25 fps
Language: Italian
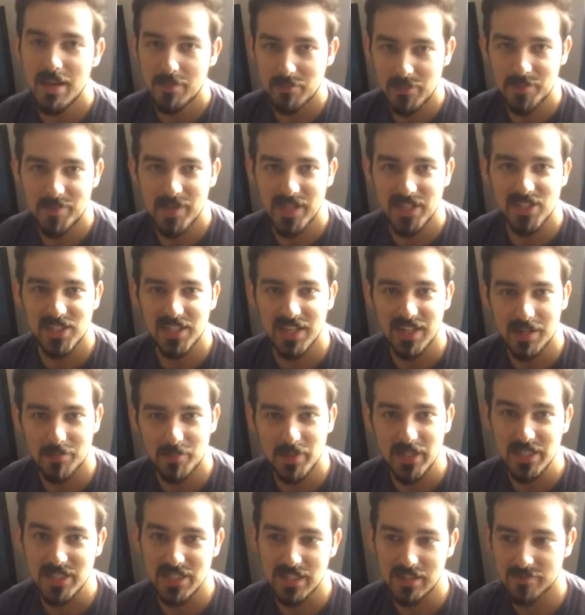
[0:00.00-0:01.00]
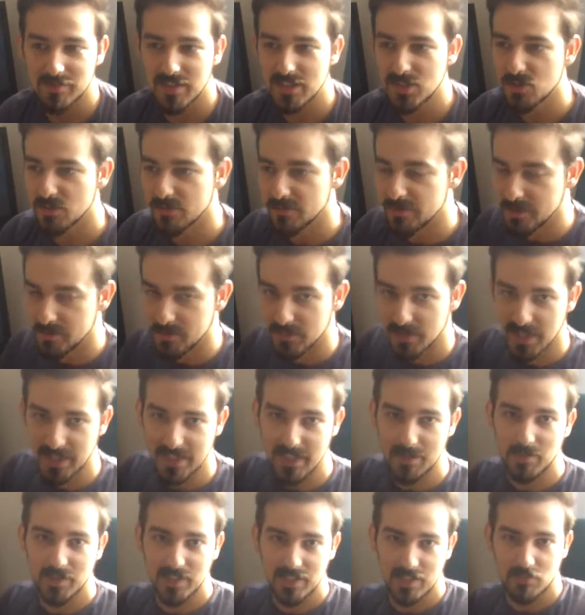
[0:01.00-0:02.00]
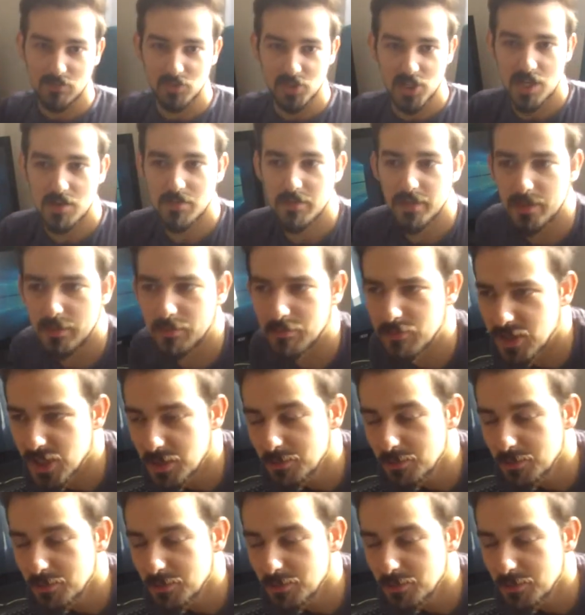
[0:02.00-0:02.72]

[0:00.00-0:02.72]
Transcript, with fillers: Mi piace che la Pixar faccia un film a tema dinosauri. Mi